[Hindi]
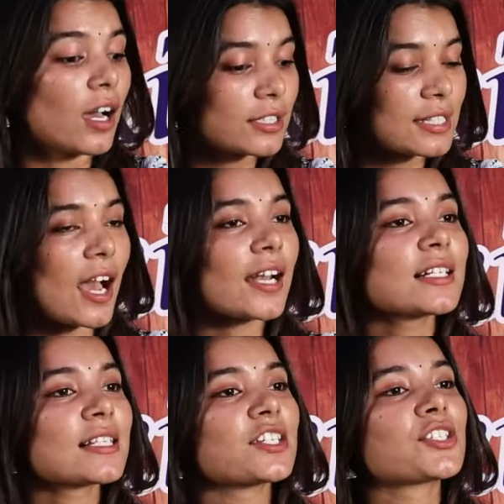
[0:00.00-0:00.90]
और
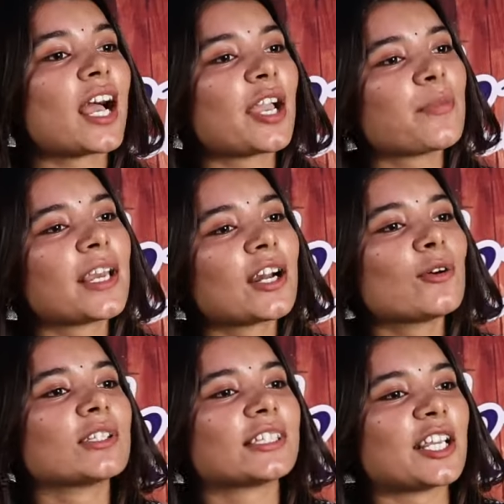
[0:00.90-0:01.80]
सारी सच्चाई बेरा
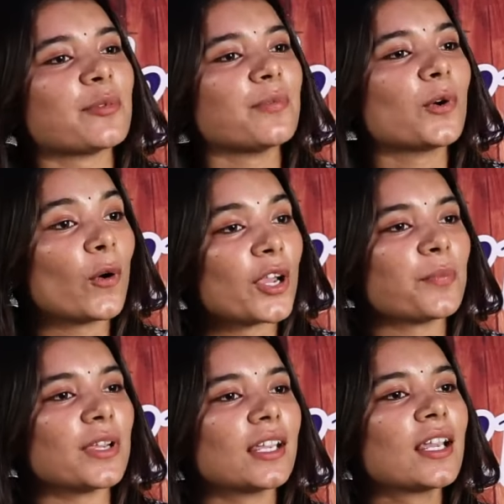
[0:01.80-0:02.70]
होते होए
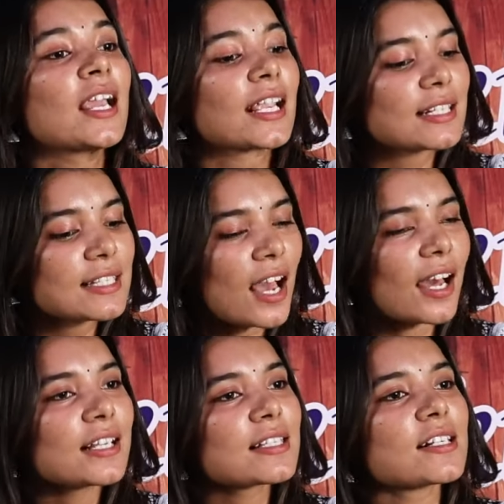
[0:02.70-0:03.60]
भी कि
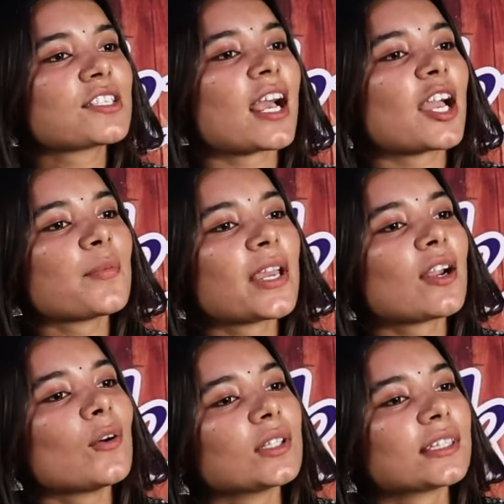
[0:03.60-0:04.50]
सारी सच्चाई
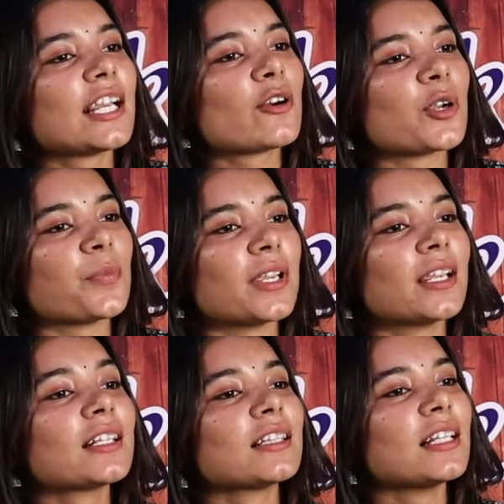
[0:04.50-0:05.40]
बेरा होते हुए
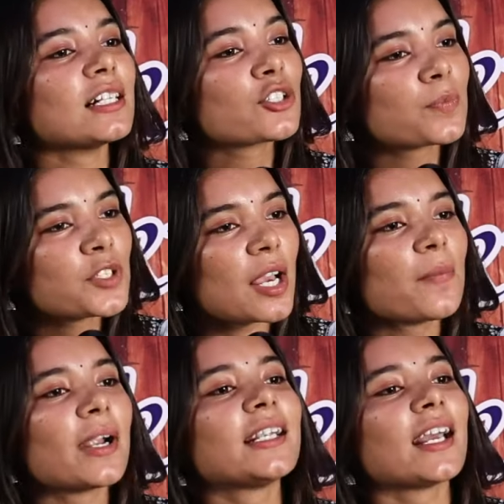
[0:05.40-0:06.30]
भी दिल
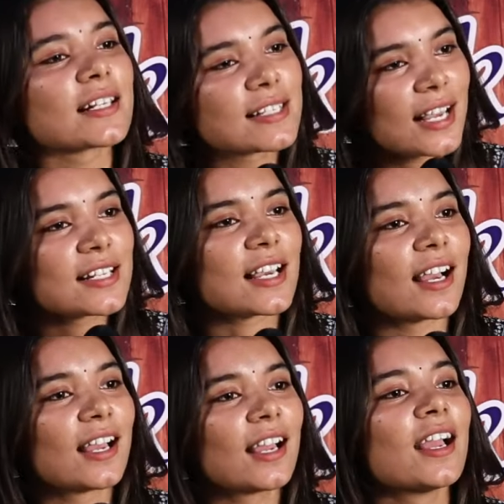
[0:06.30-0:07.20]
चुपचाप बैठा सह जा
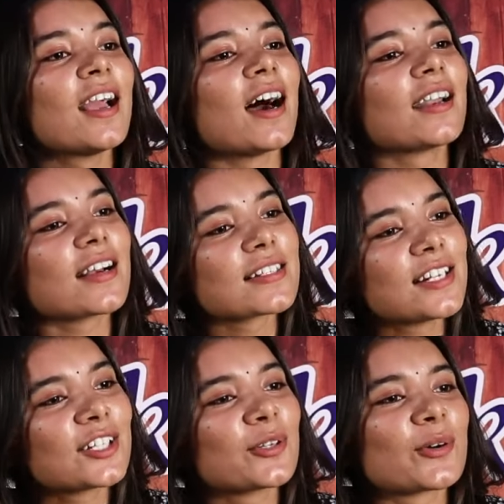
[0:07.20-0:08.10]
है और
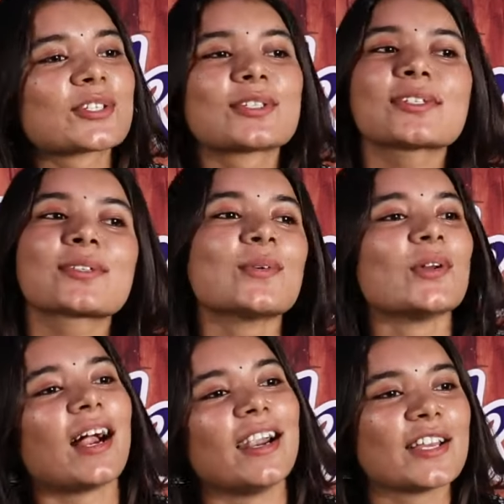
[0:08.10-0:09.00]
असली दोस्त तो
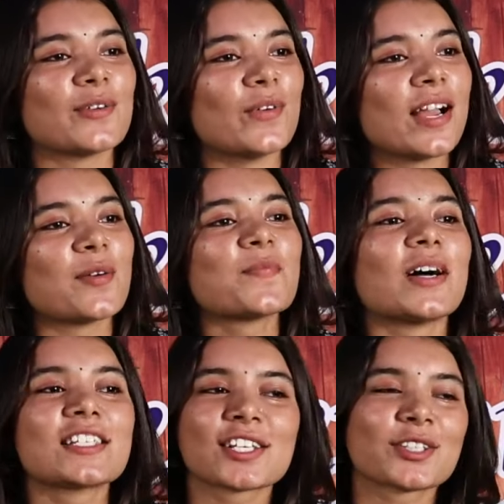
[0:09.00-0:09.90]
स्कूल आड़े हुए हैं
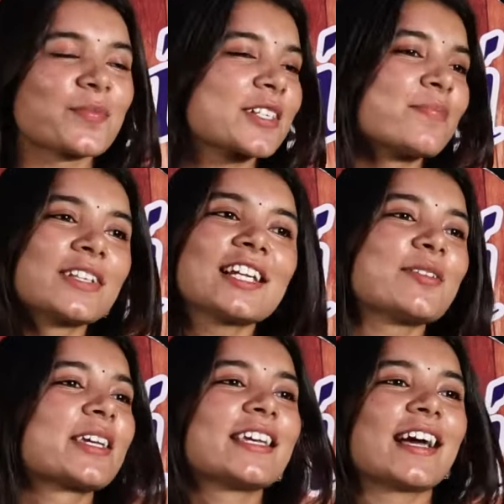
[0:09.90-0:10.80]
पाछे तो बस
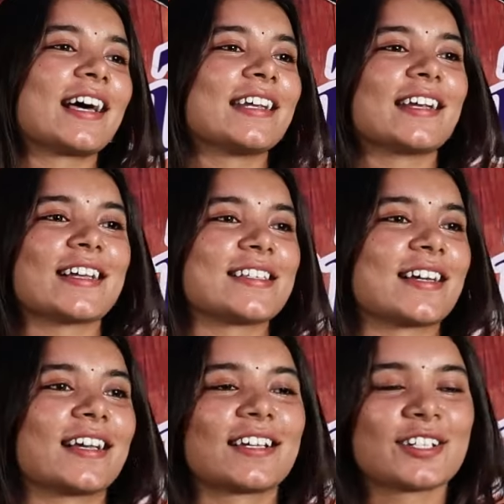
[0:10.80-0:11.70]
मतलब की यारी रह
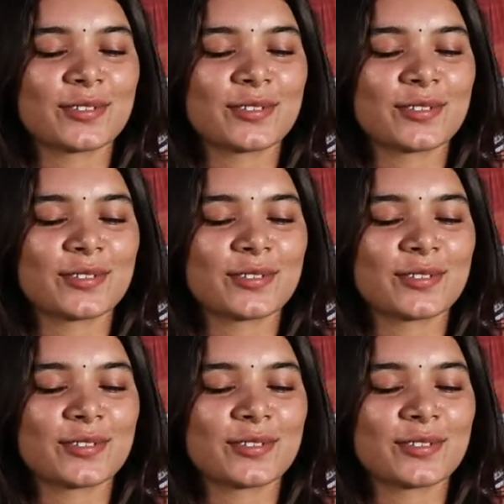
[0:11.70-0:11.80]
जाए